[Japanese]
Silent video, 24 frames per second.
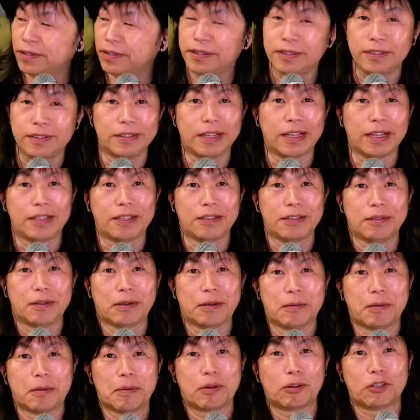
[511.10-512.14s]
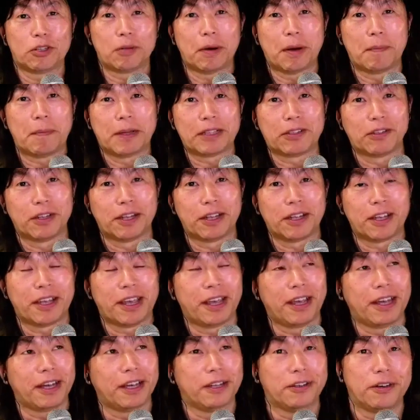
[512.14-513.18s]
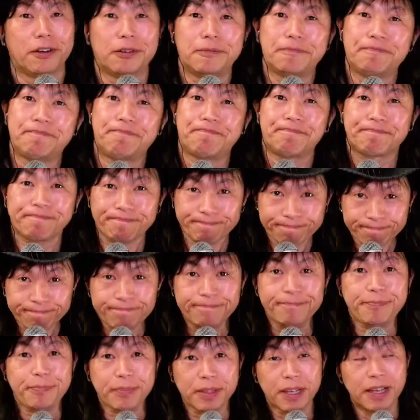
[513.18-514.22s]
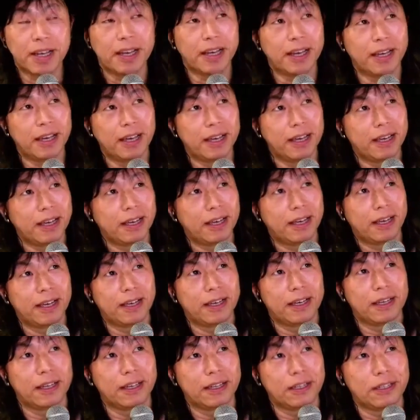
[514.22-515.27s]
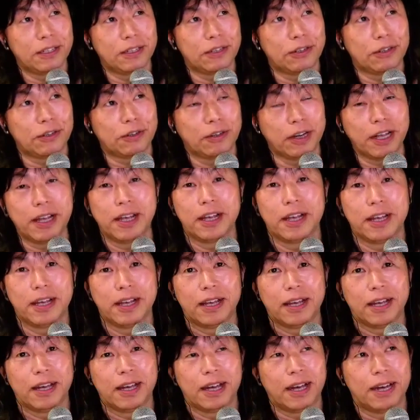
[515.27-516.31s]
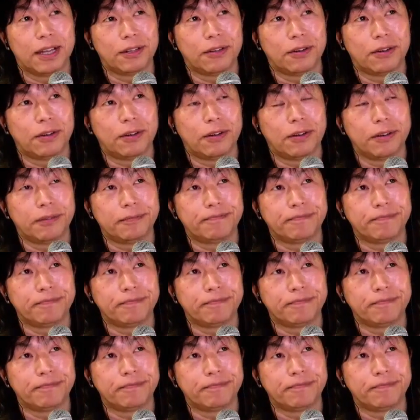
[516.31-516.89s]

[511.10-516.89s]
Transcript: うなんて言葉はパッと出てけへんけど、えー、いろいろねあの